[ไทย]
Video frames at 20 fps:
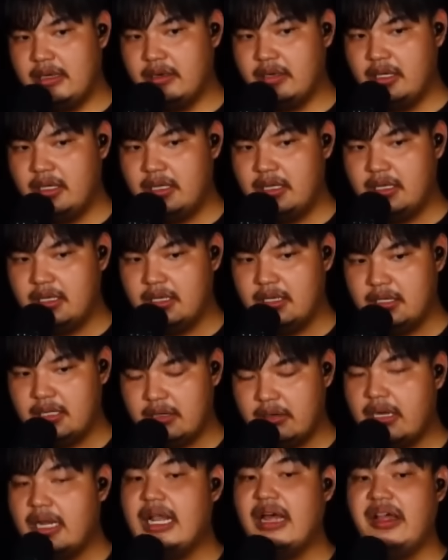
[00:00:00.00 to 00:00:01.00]
เขาก็
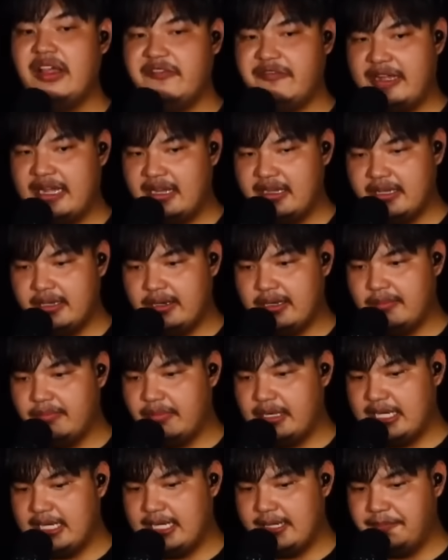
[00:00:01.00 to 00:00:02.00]
เขาก็เล่าให้ฟังเกี่ย
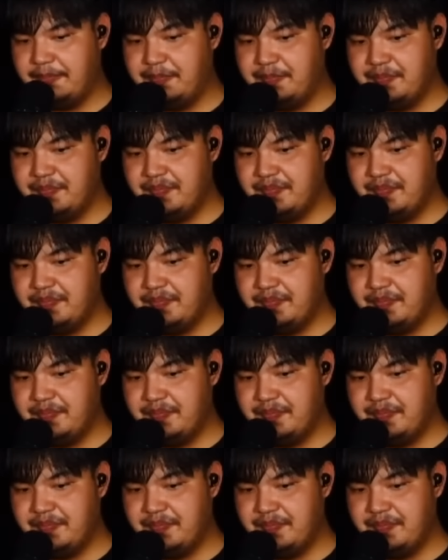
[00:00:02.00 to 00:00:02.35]
วกับว่า